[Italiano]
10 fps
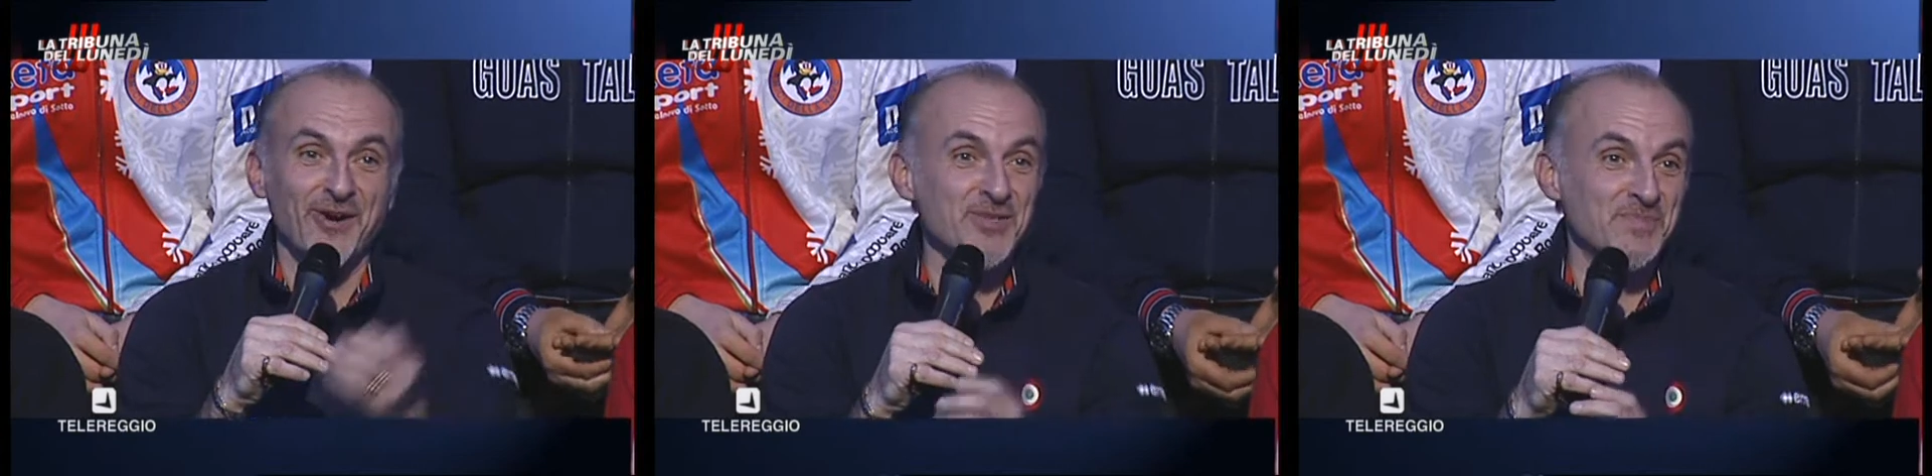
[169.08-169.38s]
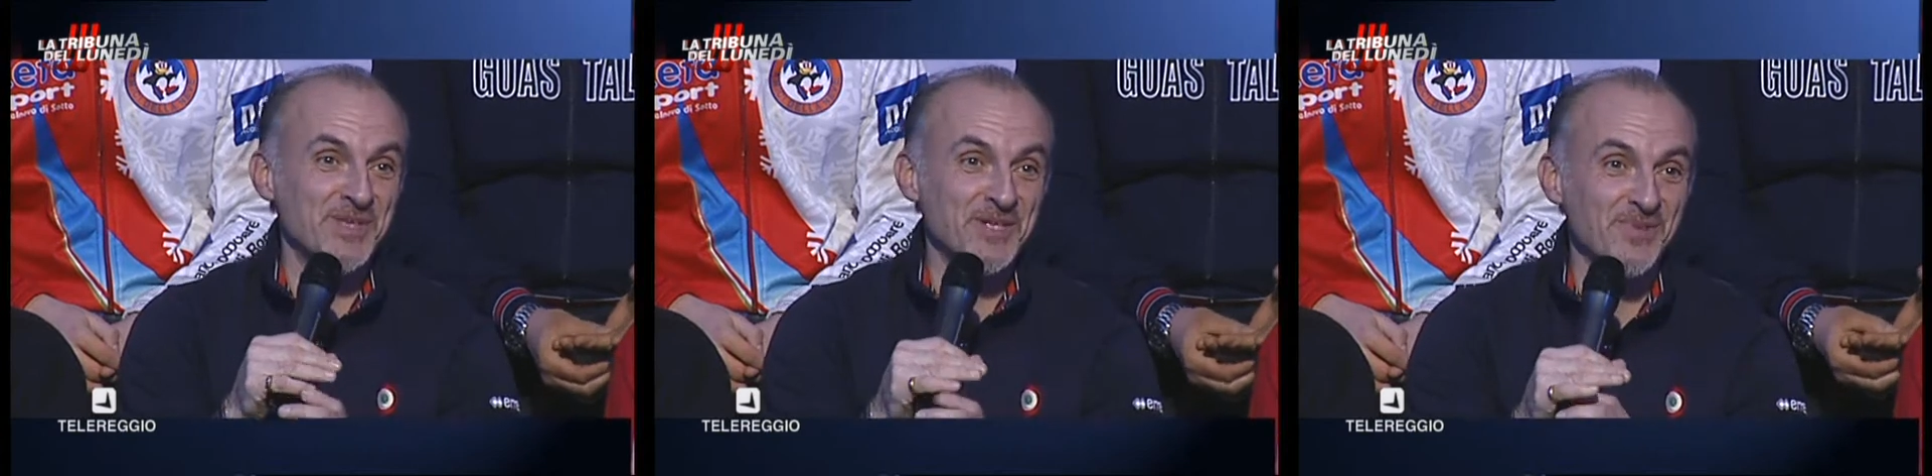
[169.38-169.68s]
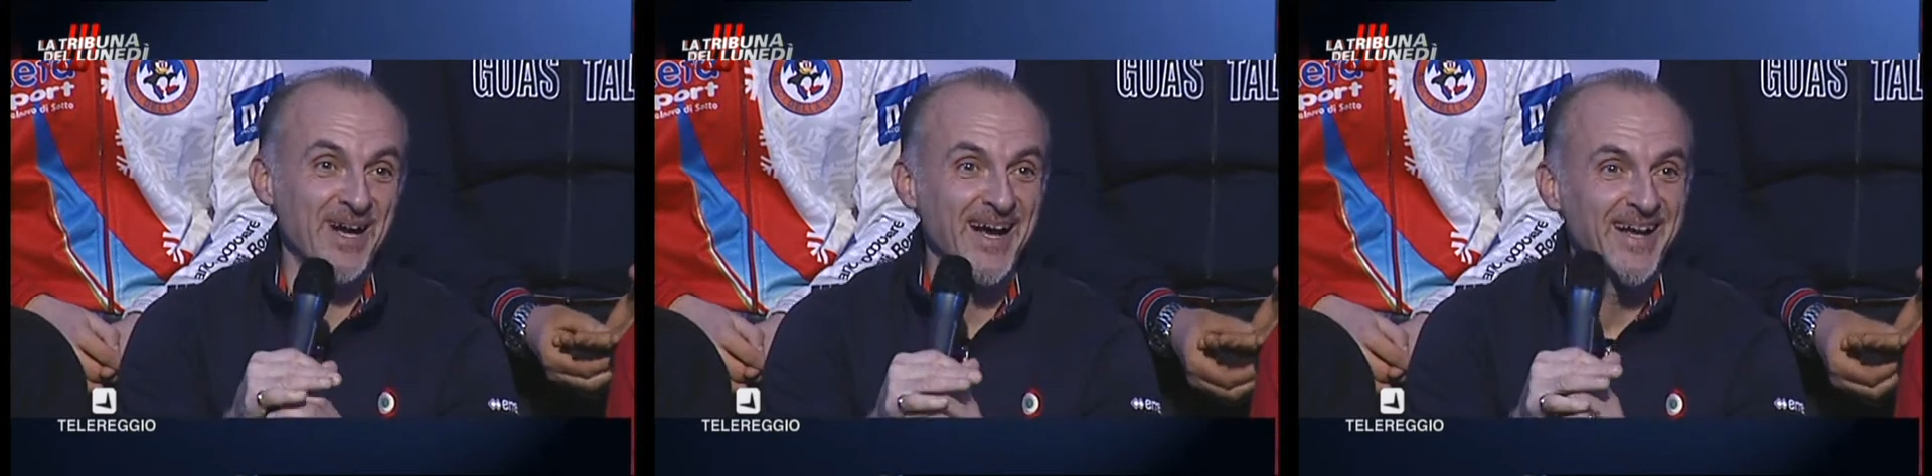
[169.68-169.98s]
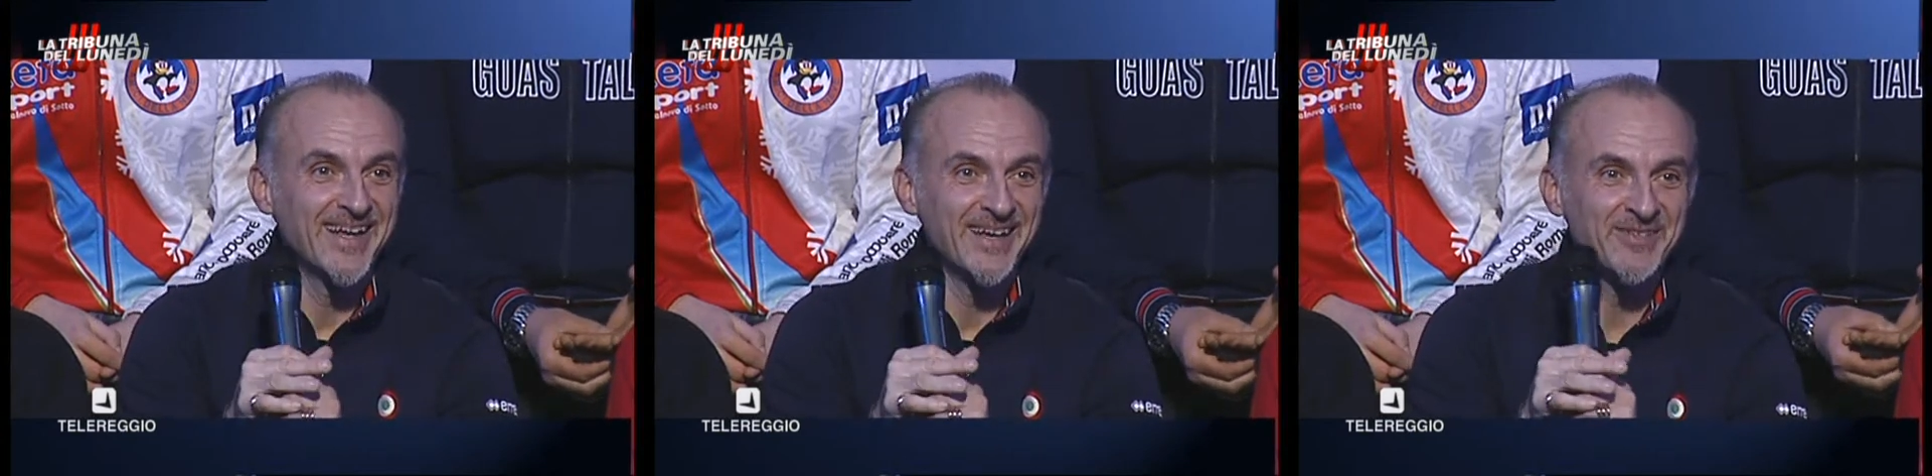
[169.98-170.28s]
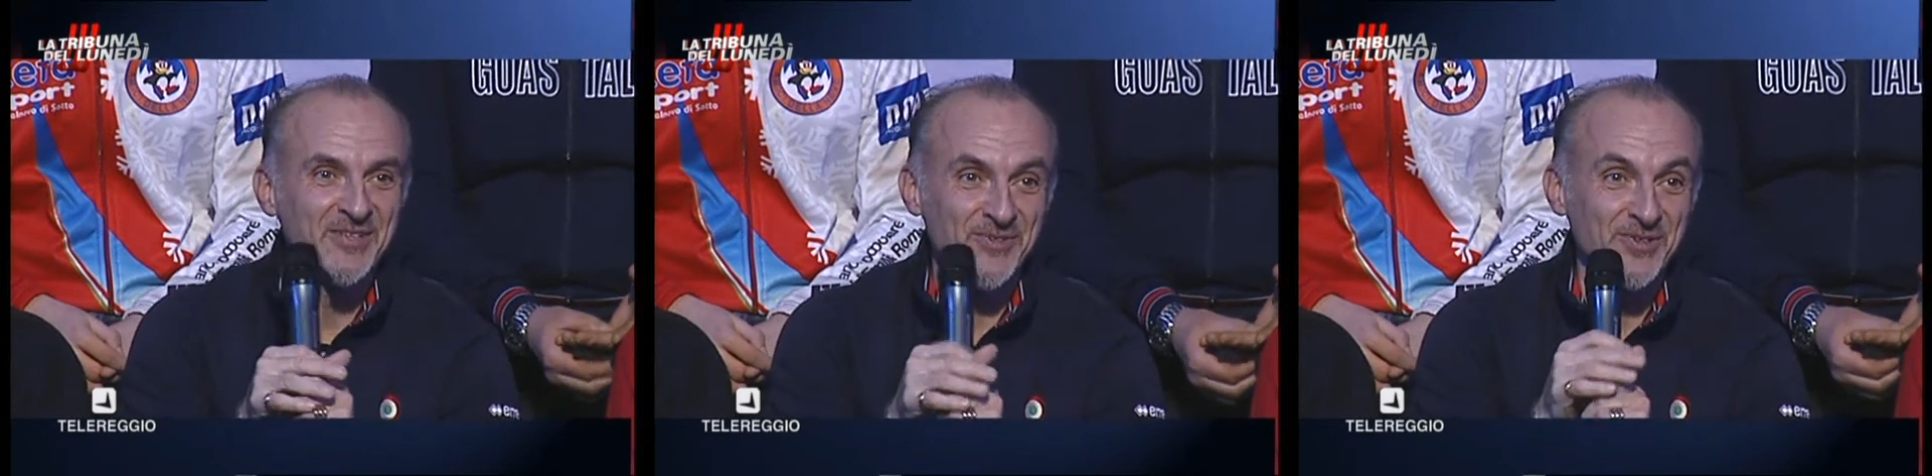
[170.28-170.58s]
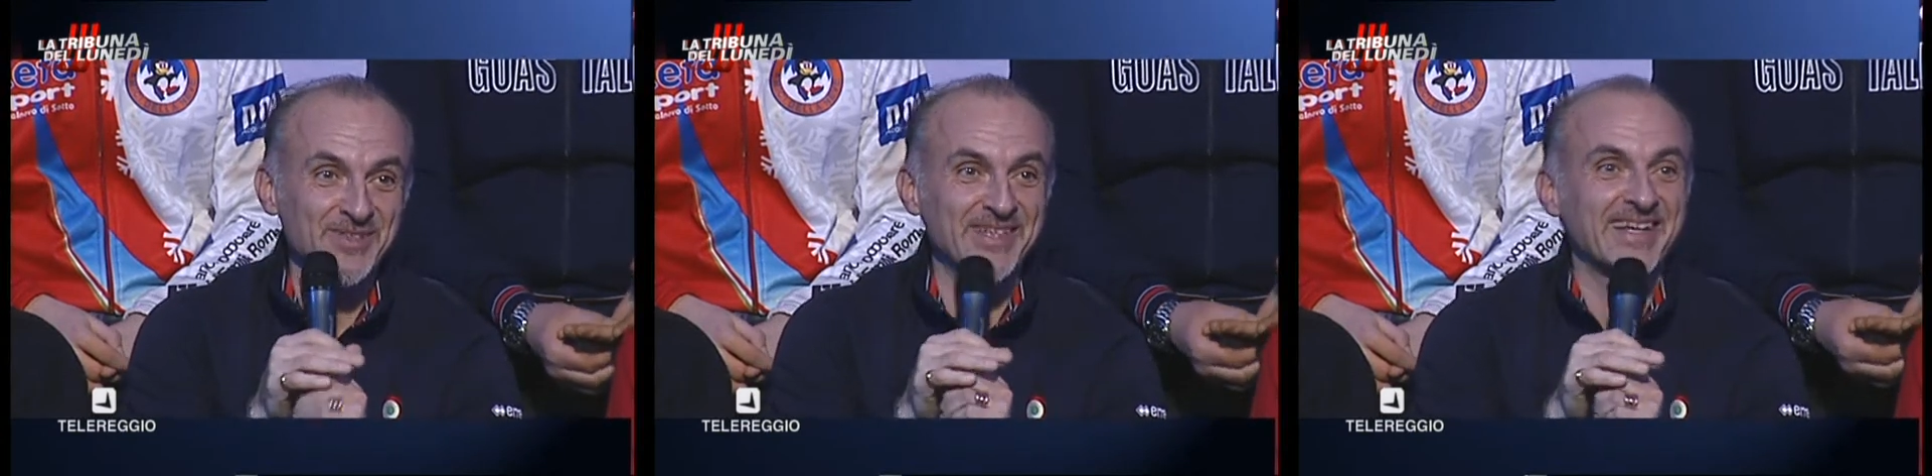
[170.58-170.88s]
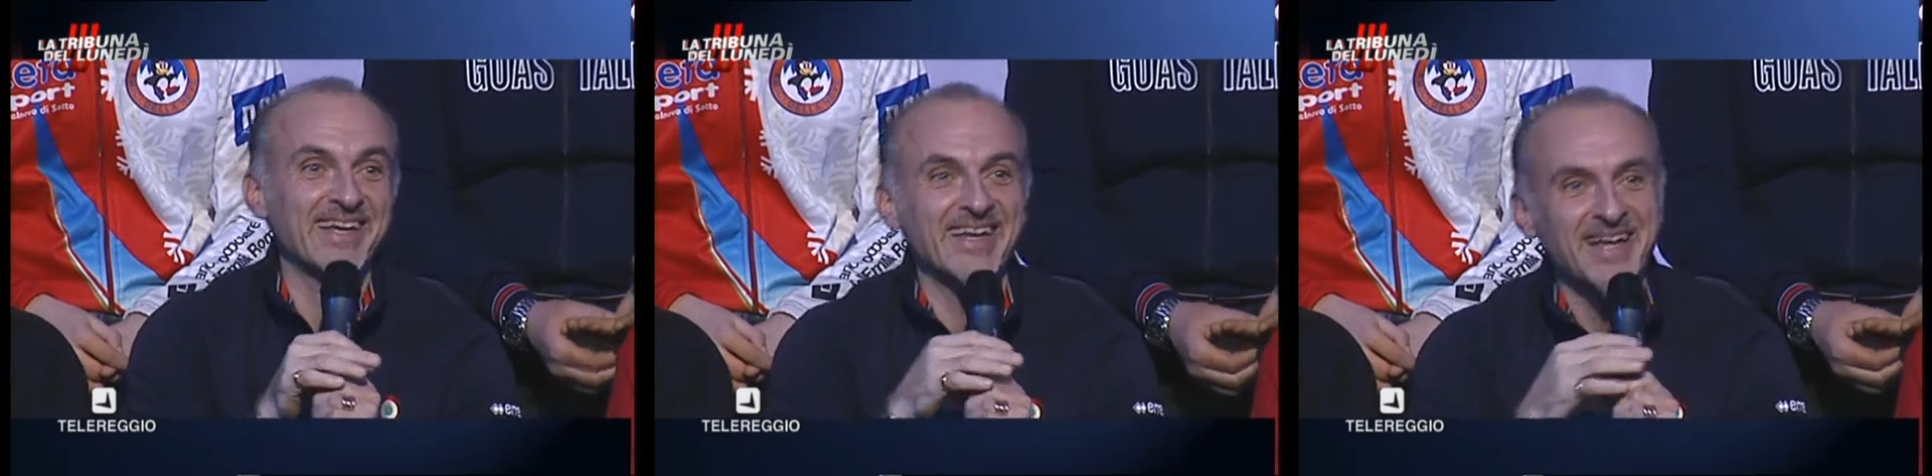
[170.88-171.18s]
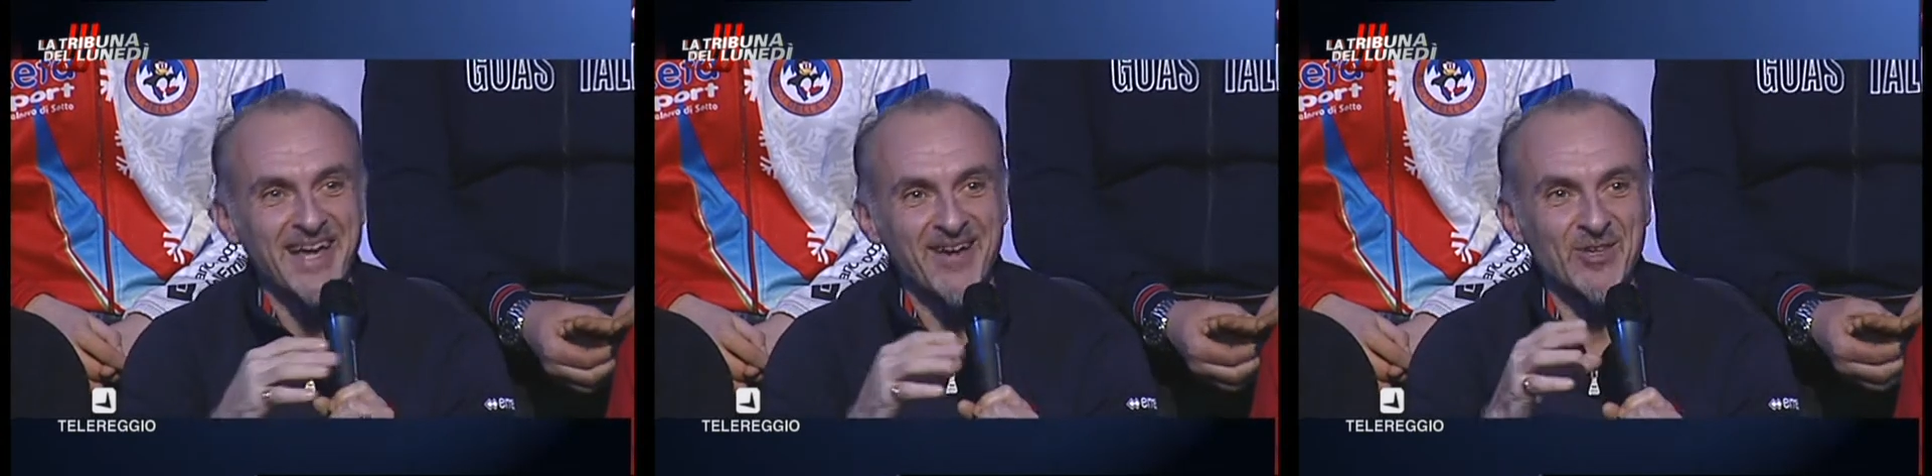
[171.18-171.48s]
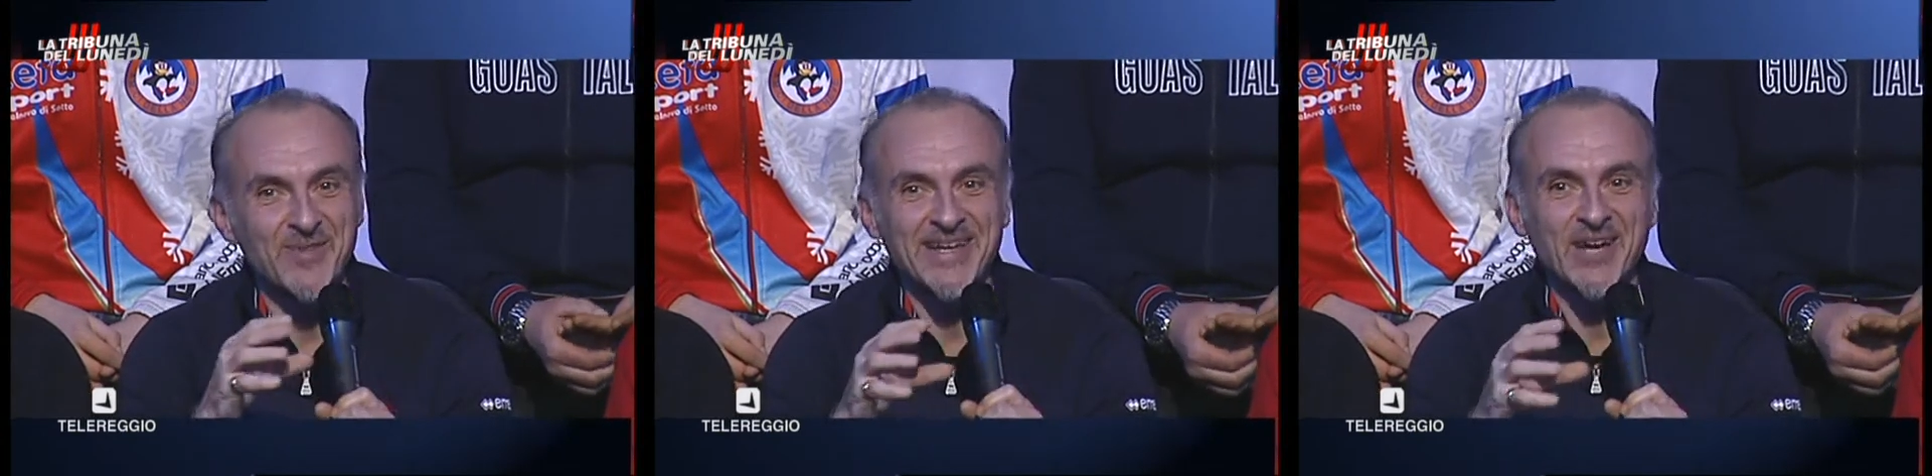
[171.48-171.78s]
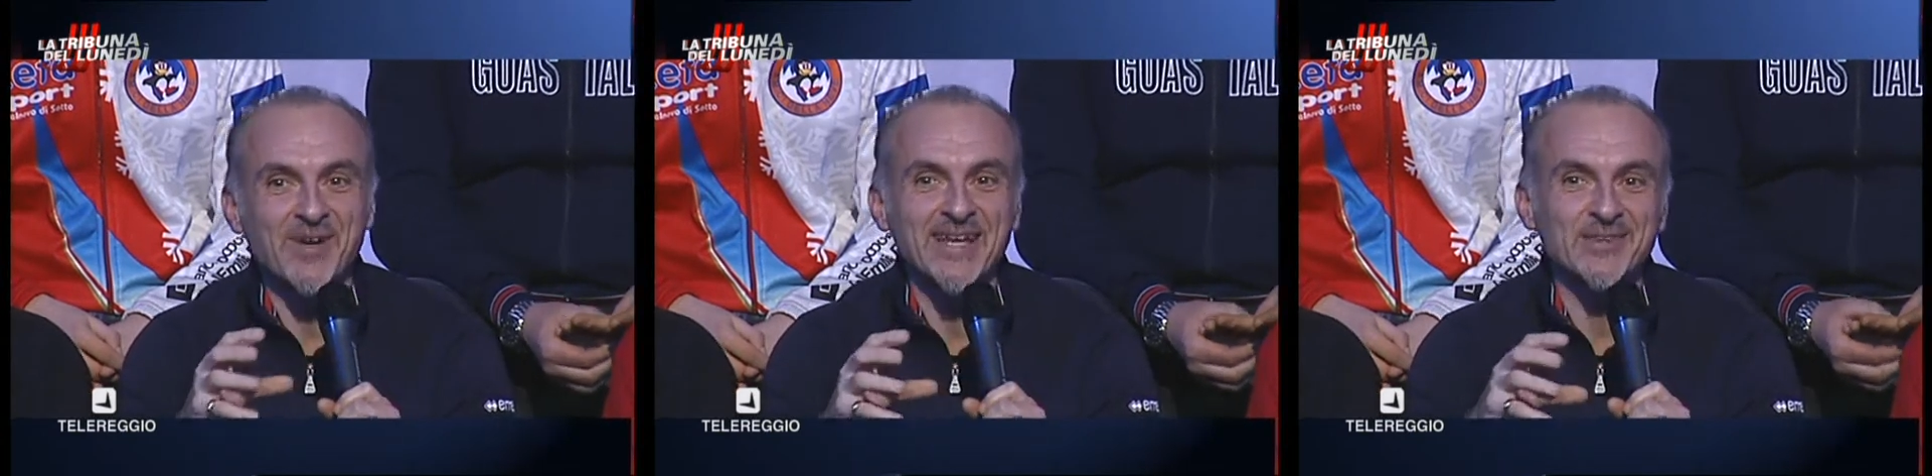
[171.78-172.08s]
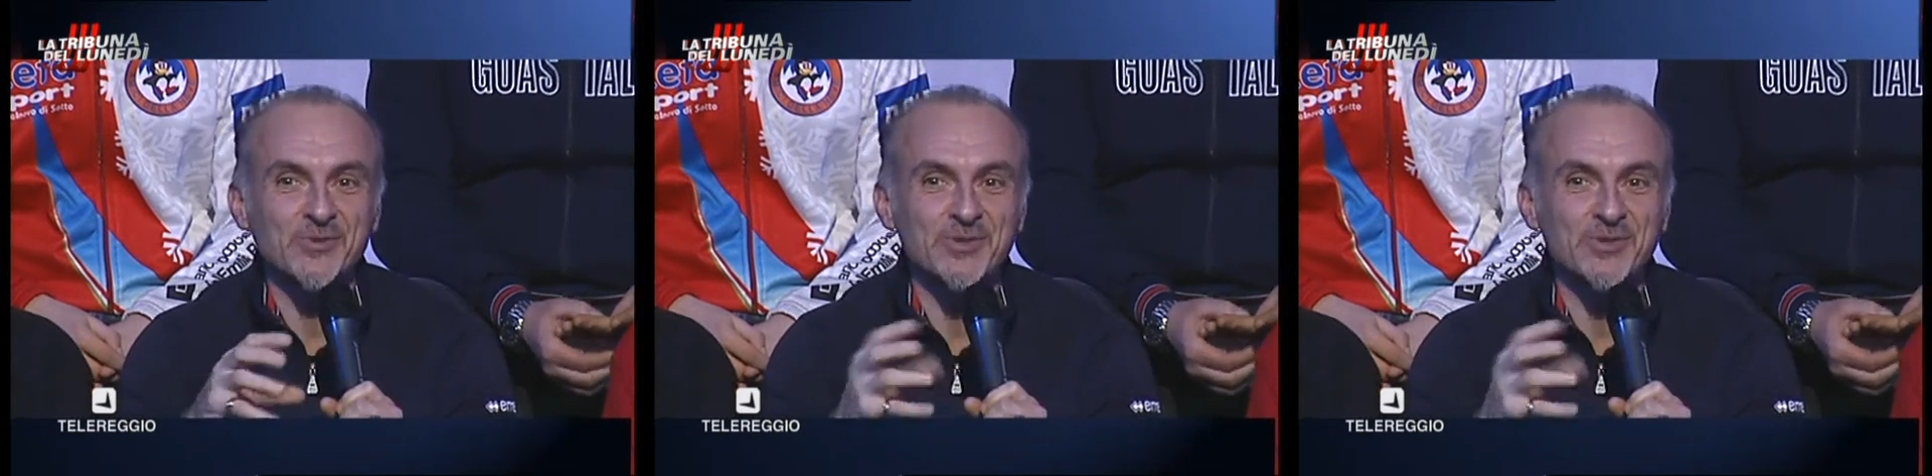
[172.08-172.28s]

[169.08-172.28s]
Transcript: ospiti qua, qui di fronte, che è una domenica in quale